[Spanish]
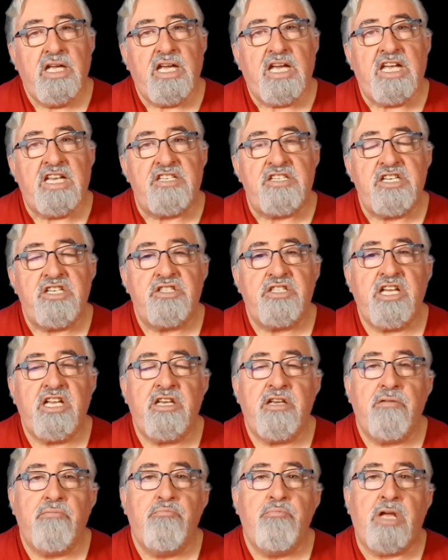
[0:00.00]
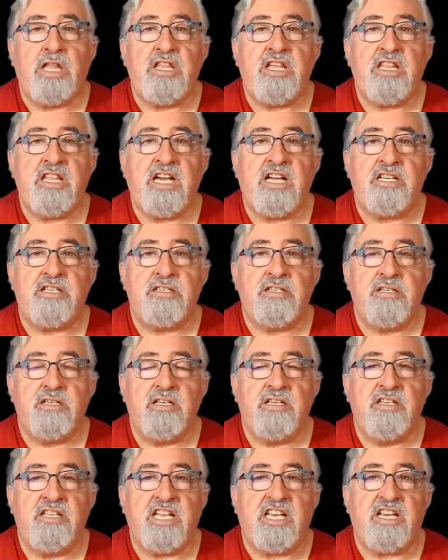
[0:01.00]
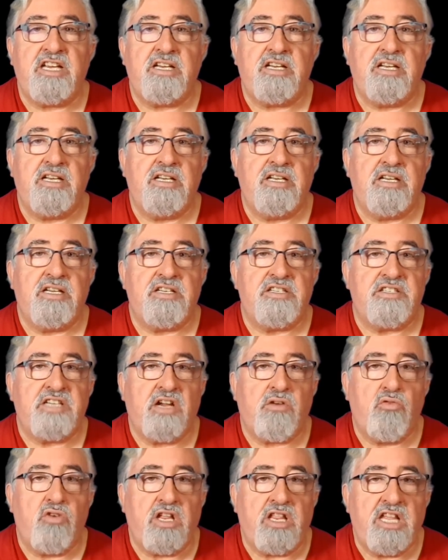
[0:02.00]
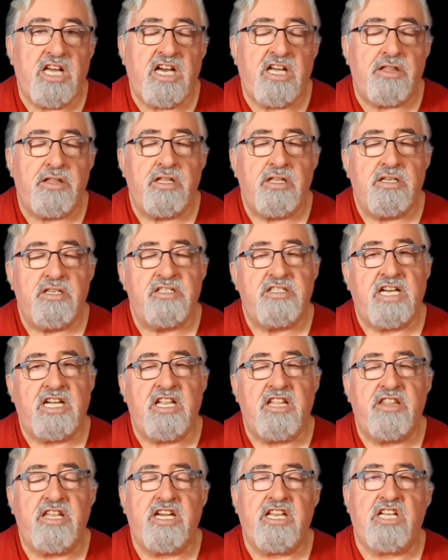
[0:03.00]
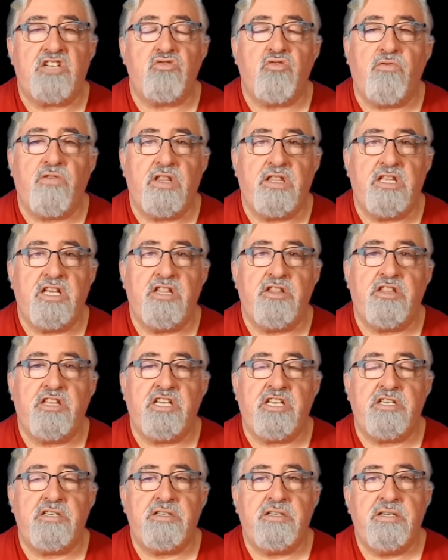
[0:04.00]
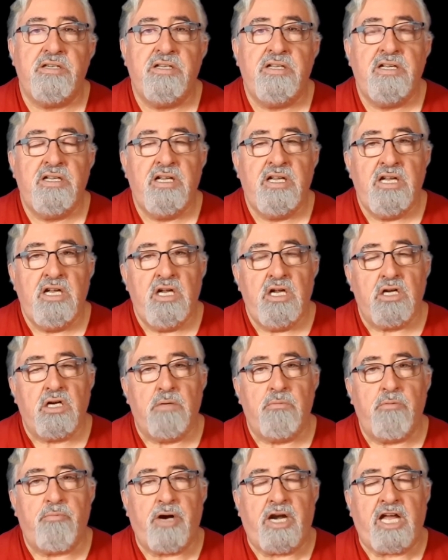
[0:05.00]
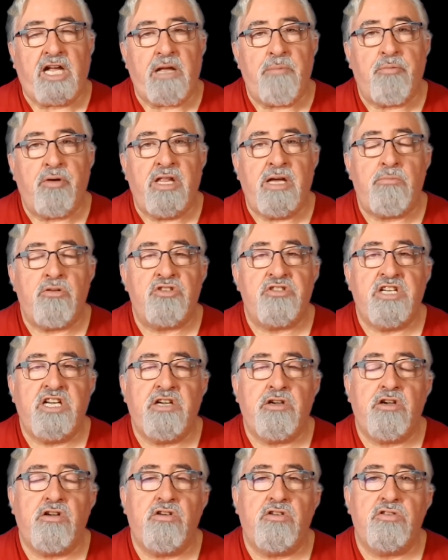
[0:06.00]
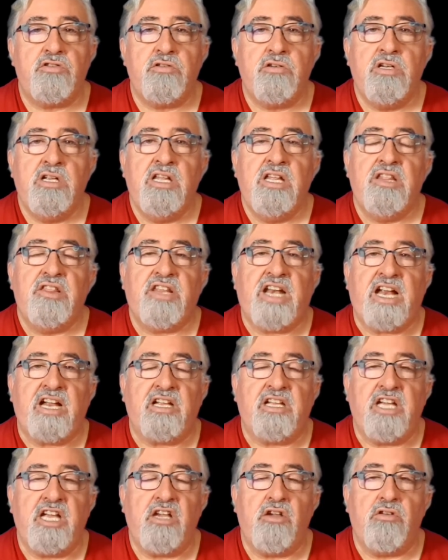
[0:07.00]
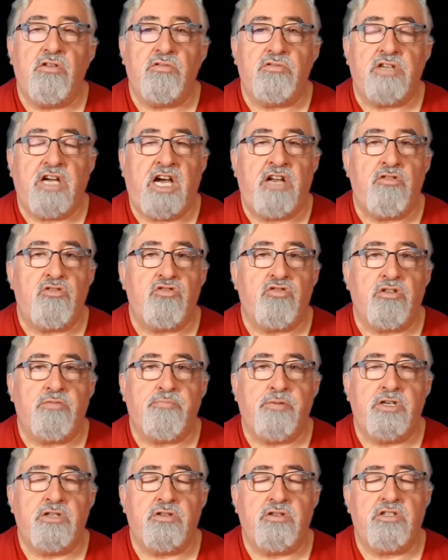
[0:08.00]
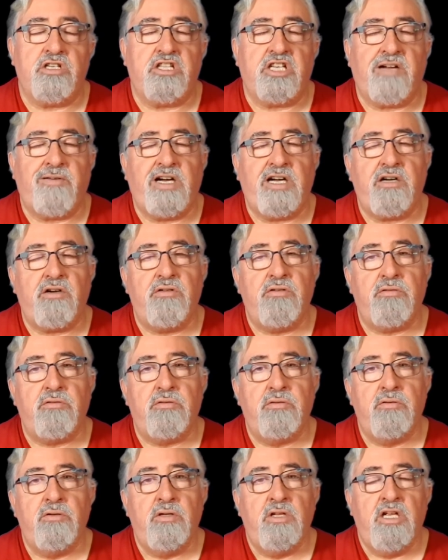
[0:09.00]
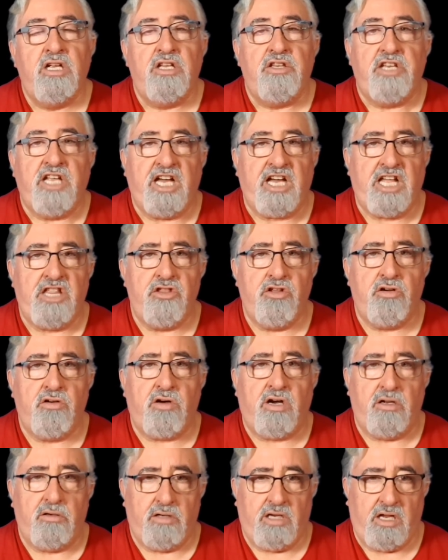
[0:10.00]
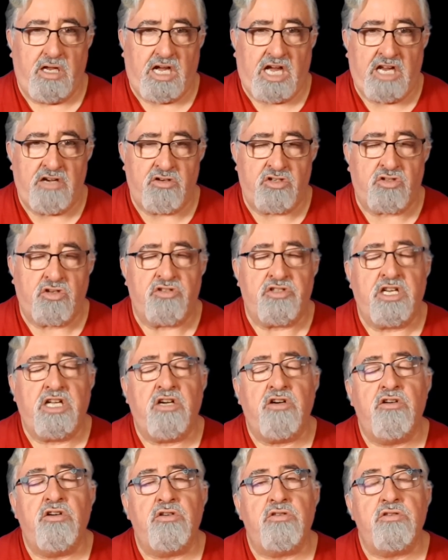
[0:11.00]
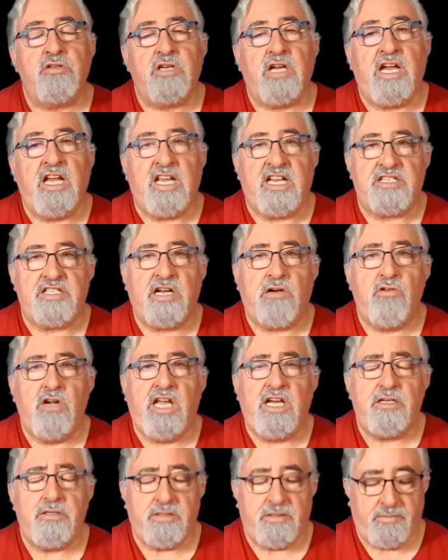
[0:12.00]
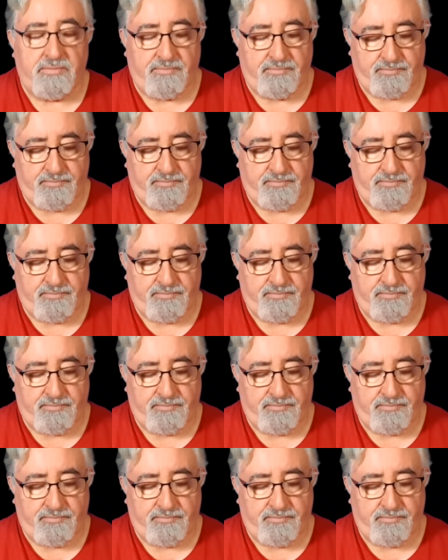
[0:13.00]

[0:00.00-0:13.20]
¿Existen medidas de seguridad sanitaria suficientes como para que podamos irnos tranquilos a nuestros puestos de trabajo, dejando a nuestros hijos en las aulas?